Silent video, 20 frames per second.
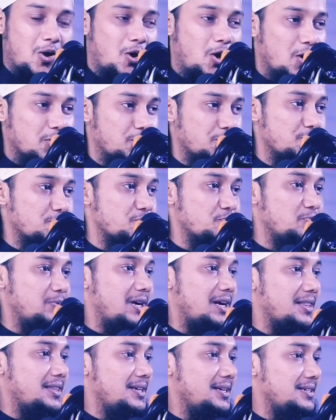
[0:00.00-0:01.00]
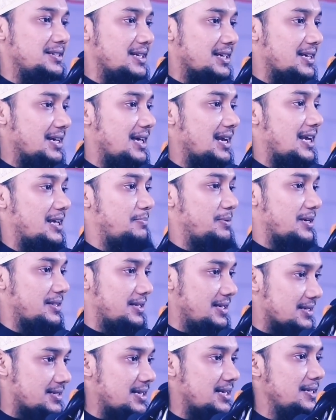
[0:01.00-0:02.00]
অথচ জুমার দিনটাকে আল্লাপাক
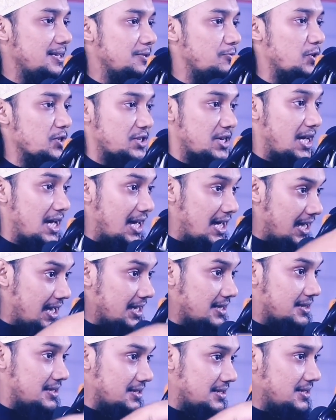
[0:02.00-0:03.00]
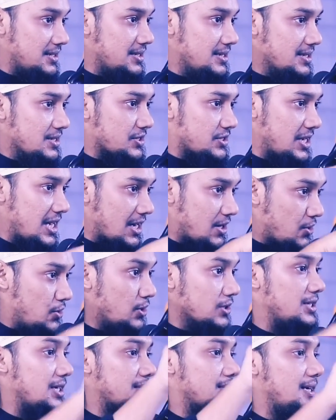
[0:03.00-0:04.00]
দিয়েছেন ওয়াশাহিদ
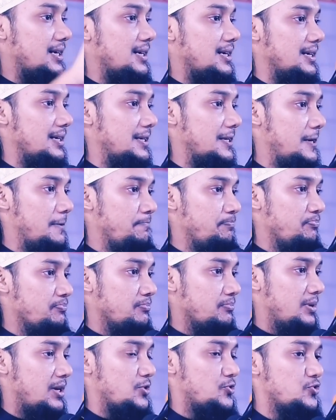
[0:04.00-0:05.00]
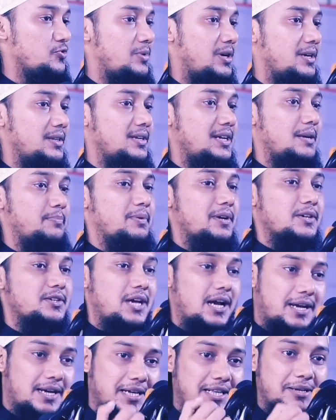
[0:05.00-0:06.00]
সাক্ষ্যদাতা মানে জুমার দিন আপনাকে
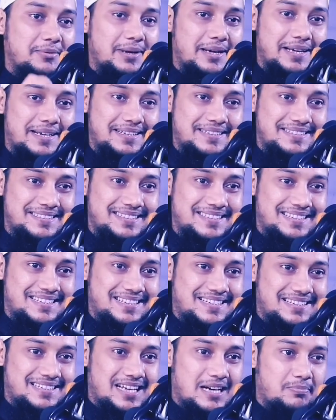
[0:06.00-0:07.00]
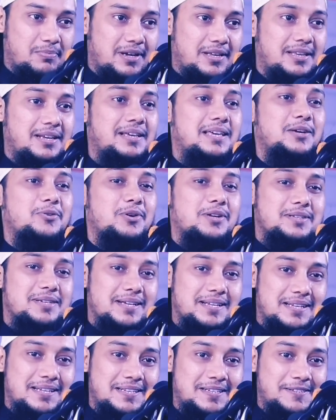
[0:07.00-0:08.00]
সাক্ষী দিবে আপনি এই দিন কী
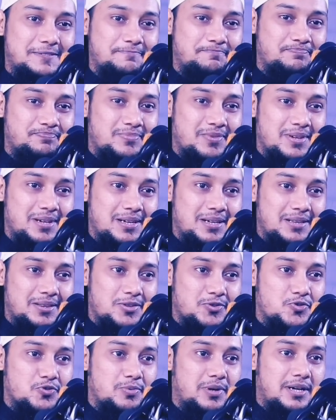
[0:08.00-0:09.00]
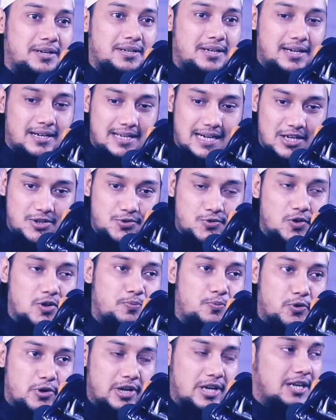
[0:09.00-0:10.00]
করেছেন জুমার দিনের কাজগুলো
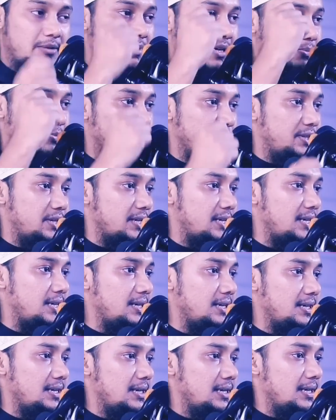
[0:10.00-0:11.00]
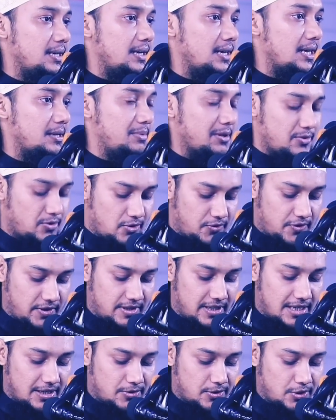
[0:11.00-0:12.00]
পড়ে নেবেন বই থেকে আল্লাপাক তৌফিক
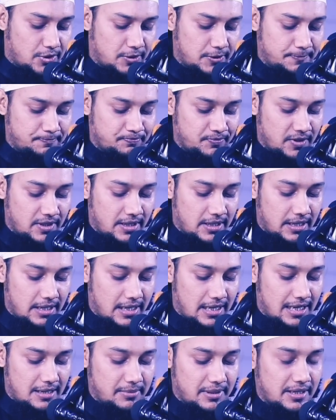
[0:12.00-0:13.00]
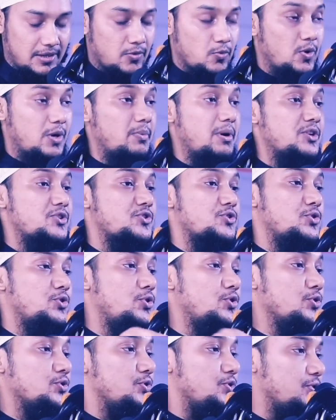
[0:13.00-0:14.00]
দান করুন আমিন ও
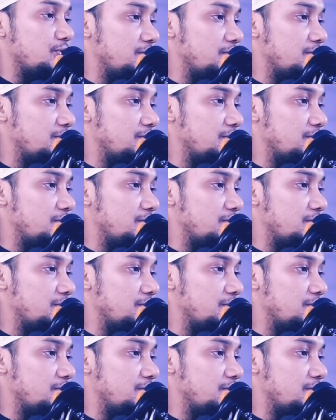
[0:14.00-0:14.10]
মাসহুদ